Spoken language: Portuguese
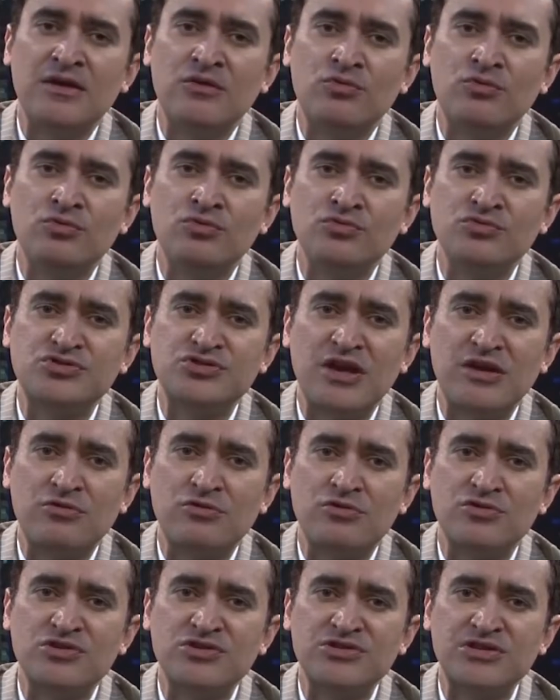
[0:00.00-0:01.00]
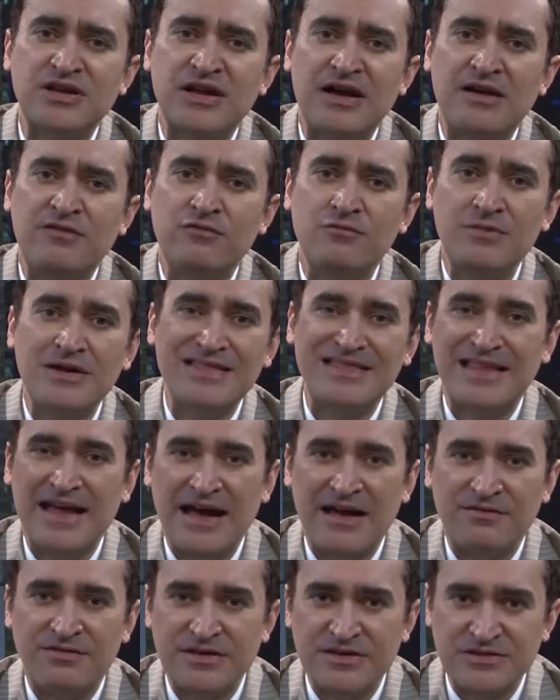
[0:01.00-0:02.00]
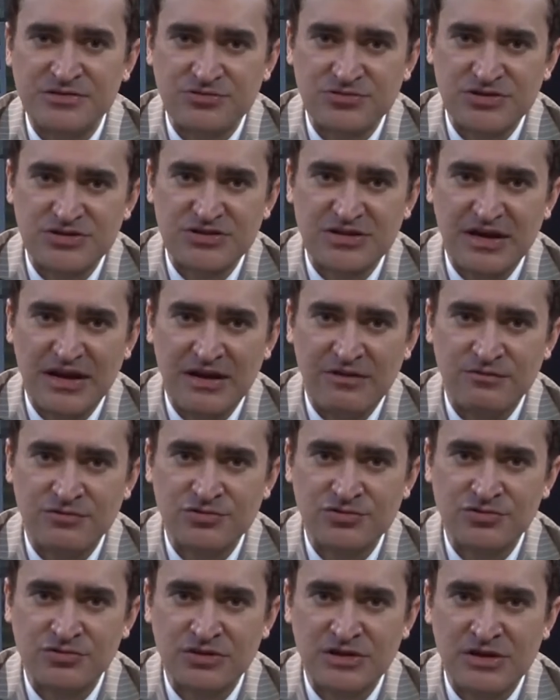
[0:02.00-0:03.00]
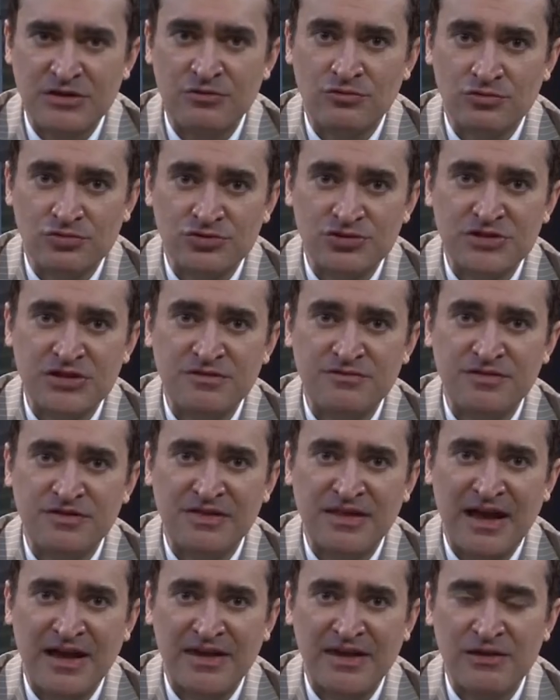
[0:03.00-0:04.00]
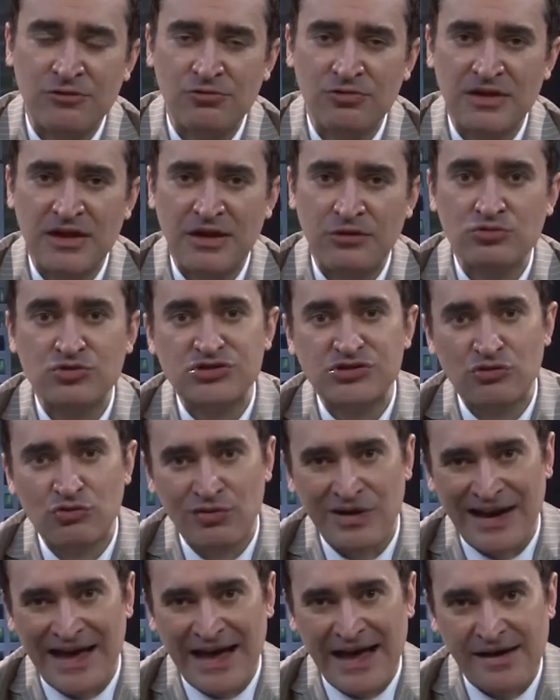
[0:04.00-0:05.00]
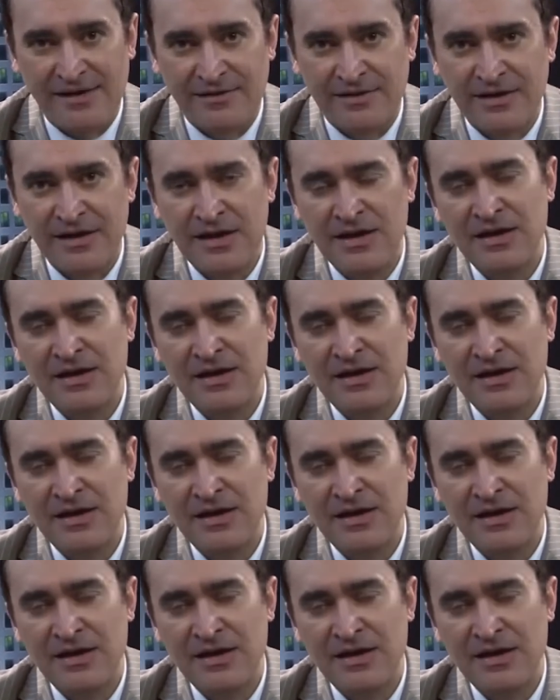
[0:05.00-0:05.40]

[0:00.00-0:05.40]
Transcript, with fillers: Um senhor de escravo mandava em seus escravos, e inclusive naquilo que era o seu lar.